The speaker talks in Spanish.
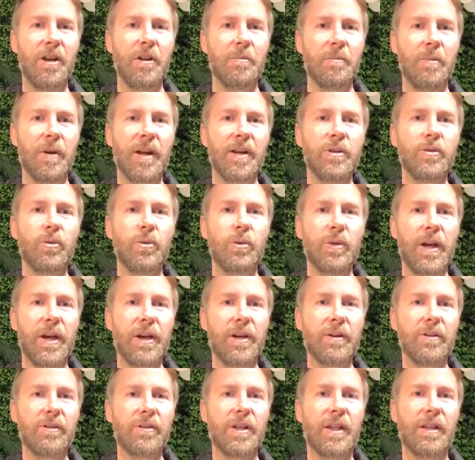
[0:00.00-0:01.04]
para
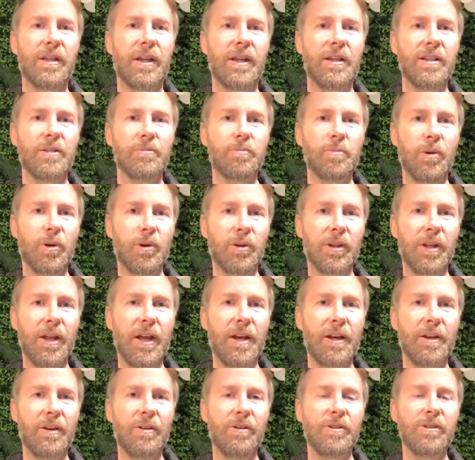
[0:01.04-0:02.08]
ayudarnos a
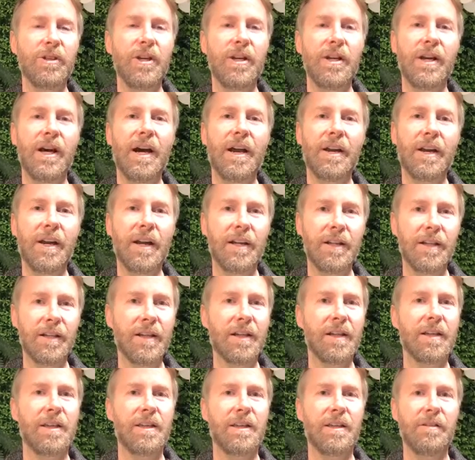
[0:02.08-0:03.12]
transportarnos a
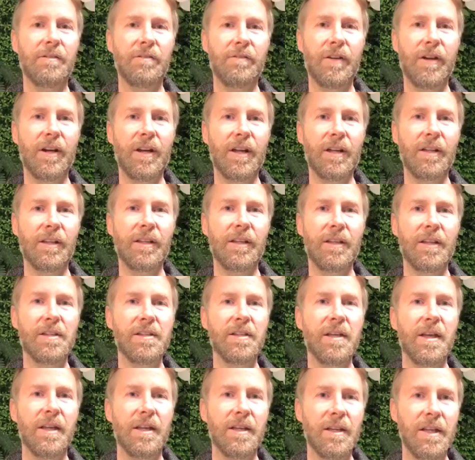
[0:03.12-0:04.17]
realidades
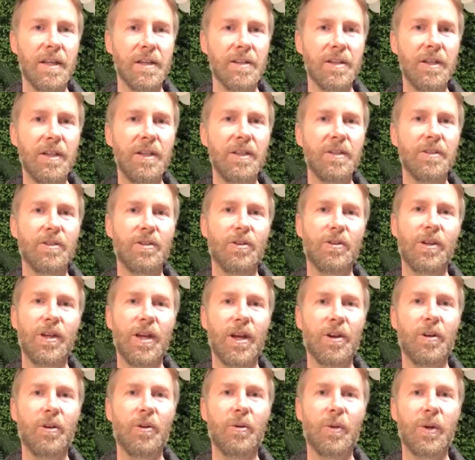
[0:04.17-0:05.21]
diferentes y así
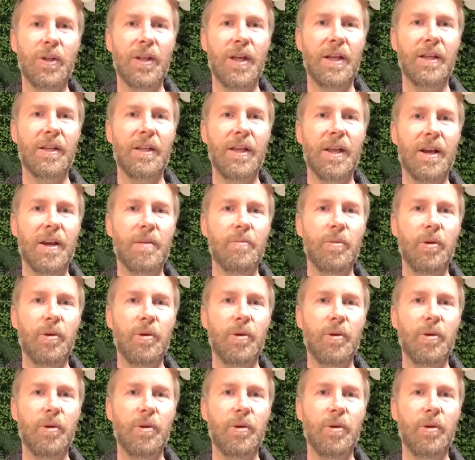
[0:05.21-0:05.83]
soñar con nuestras tierras